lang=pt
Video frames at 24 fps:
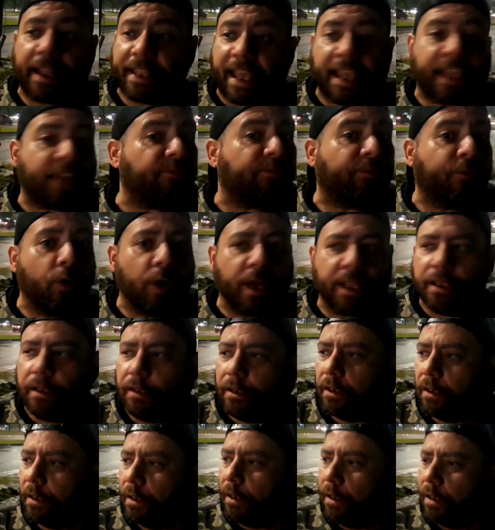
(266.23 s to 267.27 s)
que que foi,
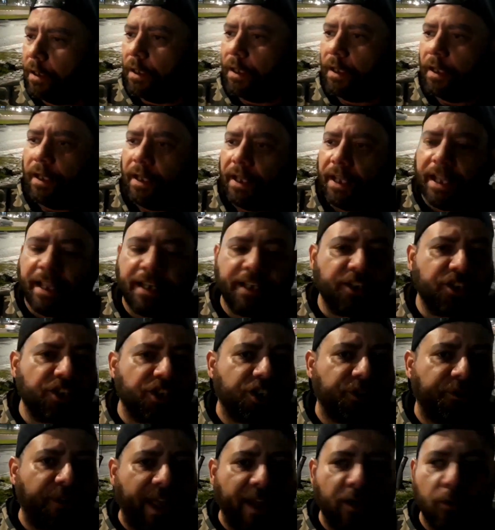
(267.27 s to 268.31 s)
ele
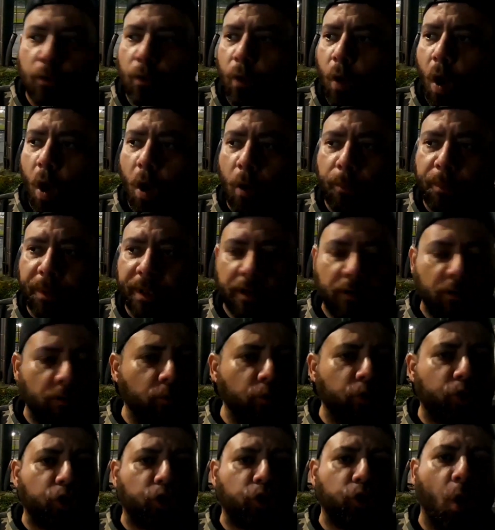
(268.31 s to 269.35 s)
desfere um golpe,
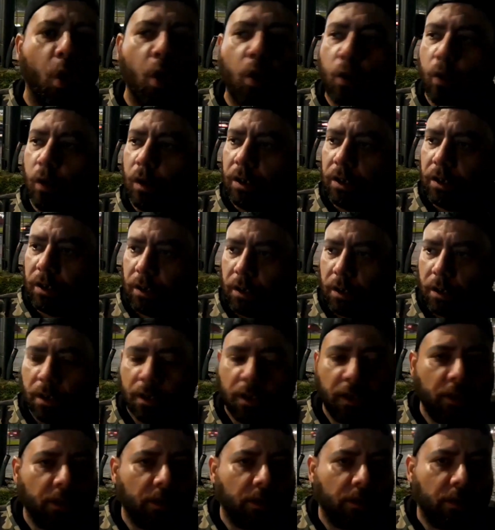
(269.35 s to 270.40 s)
um soco,
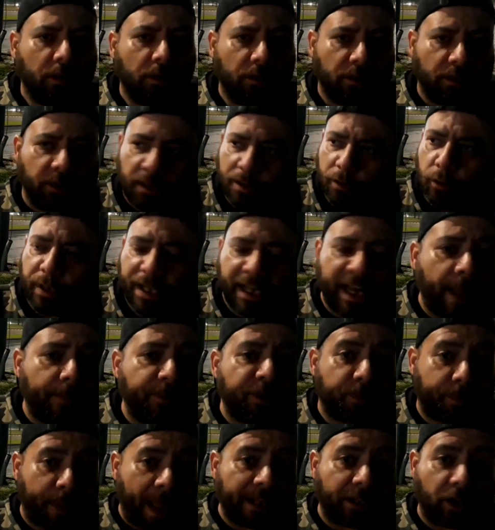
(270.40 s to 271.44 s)
e o Guilherme
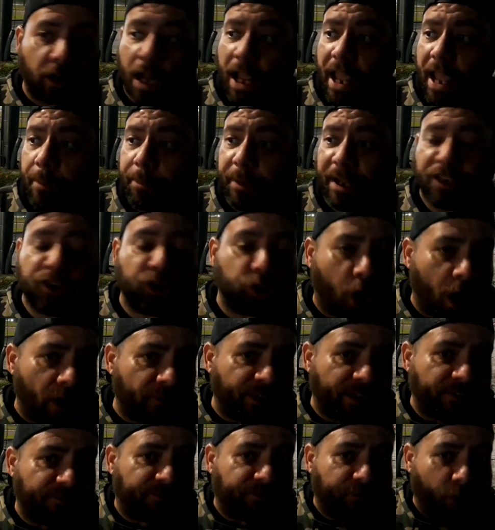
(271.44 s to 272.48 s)
de Pada na época,
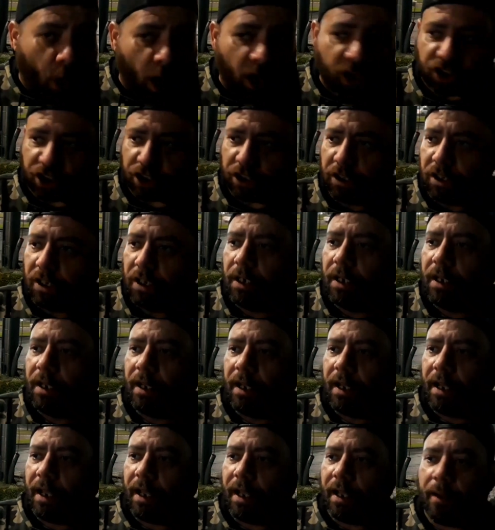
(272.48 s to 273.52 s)
jovem, forte.
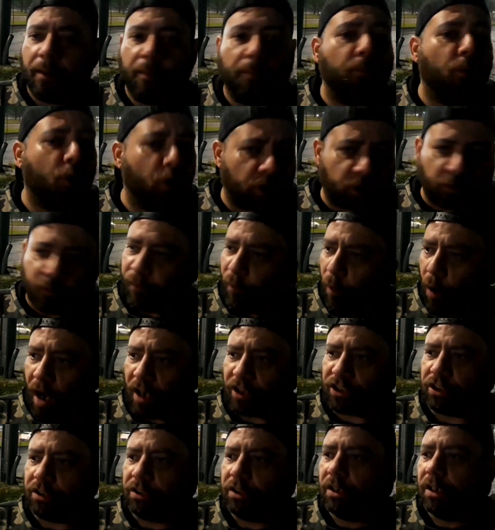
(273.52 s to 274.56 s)
Muito forte, Muito queria.
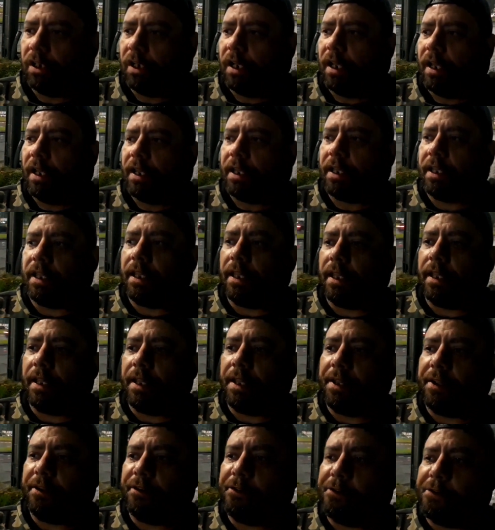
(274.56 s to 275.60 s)
forte. Um físico
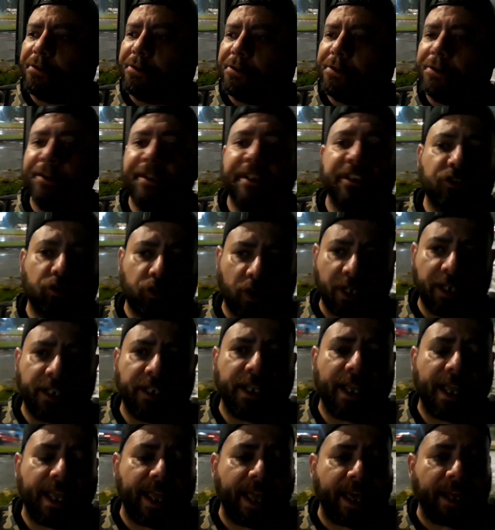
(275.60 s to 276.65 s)
muito treinado. Isso tinha.
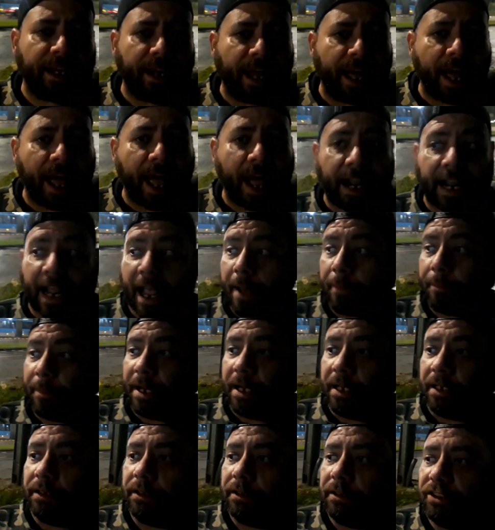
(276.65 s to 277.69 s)
aí. Ela
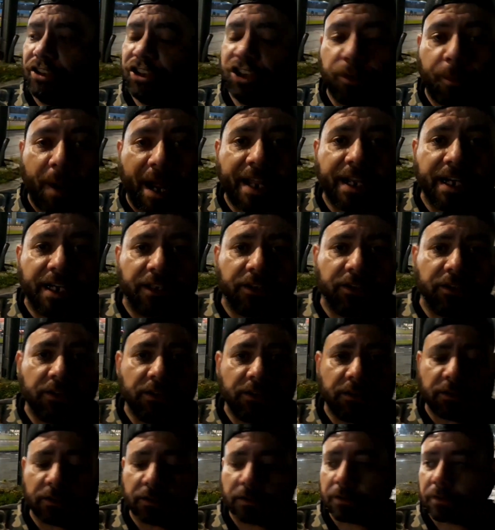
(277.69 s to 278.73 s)
acaba desmaiando.
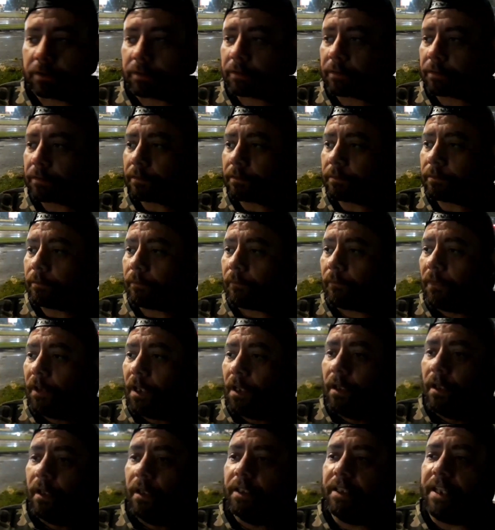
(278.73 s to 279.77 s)

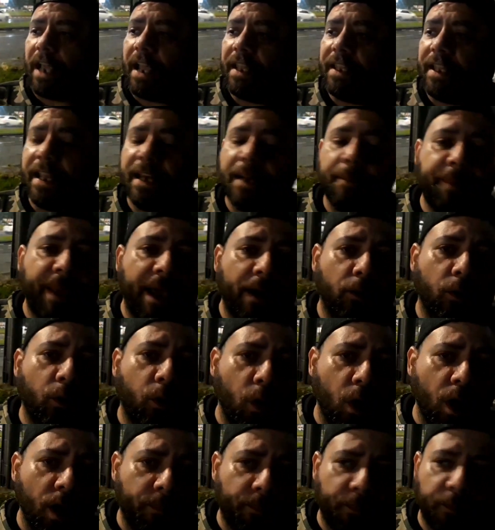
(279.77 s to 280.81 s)
E aí ele pega o
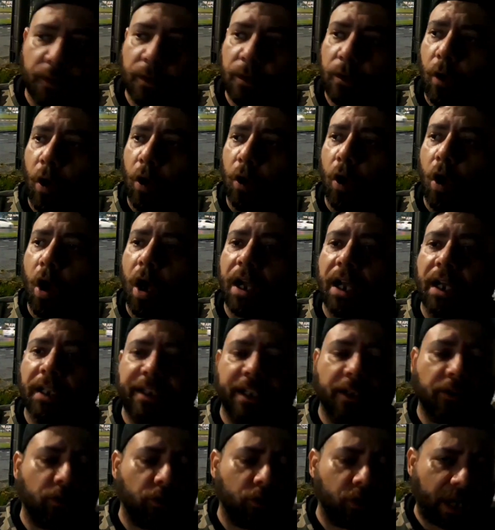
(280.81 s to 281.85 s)
corpo, coloca
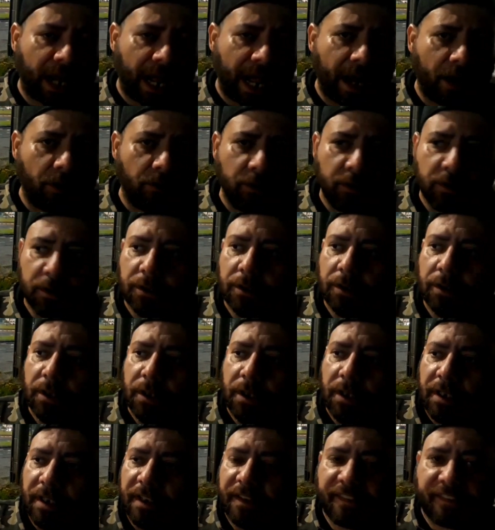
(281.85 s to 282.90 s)
dentro do carro
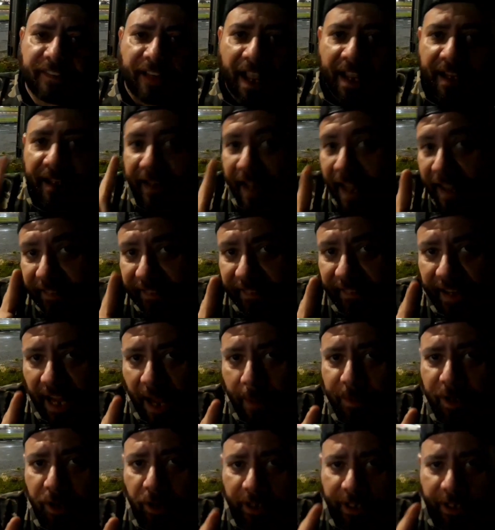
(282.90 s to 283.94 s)
e sai nesse
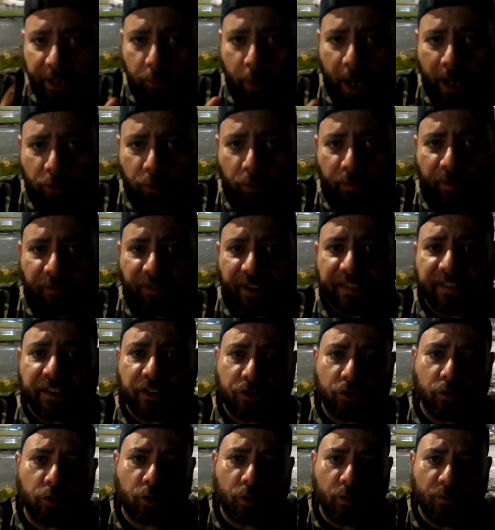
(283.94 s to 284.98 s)
caminho aqui que o Arthur vai fazer
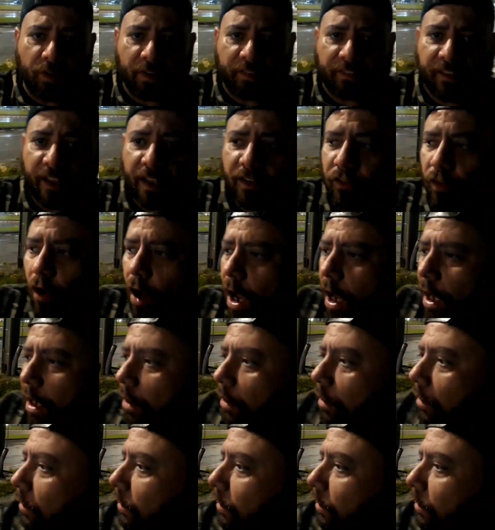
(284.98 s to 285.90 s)
junto com vocês, ó.